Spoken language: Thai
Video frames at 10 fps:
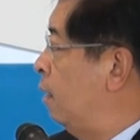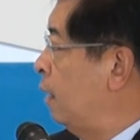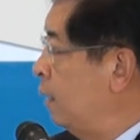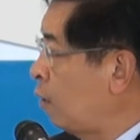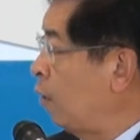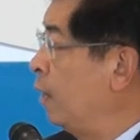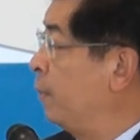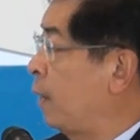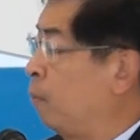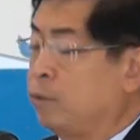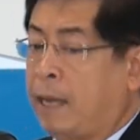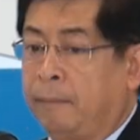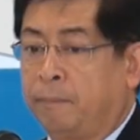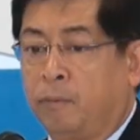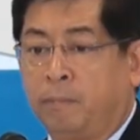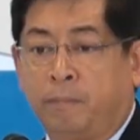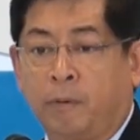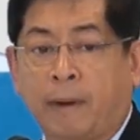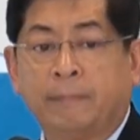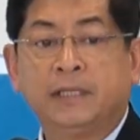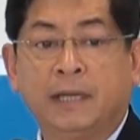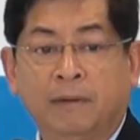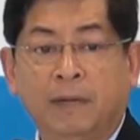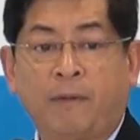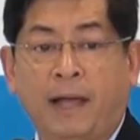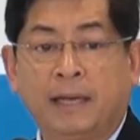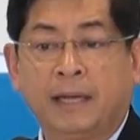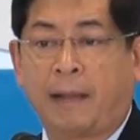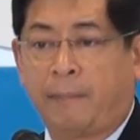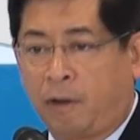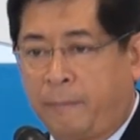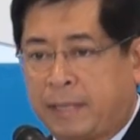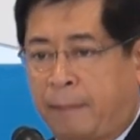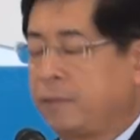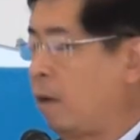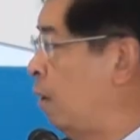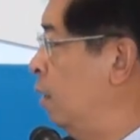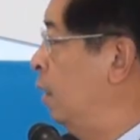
อันนี้ต่อเนื่องไปจากโปรโปรแกรมที่เชลเริ่มไว้นะครับ เราก็มาทำต่อ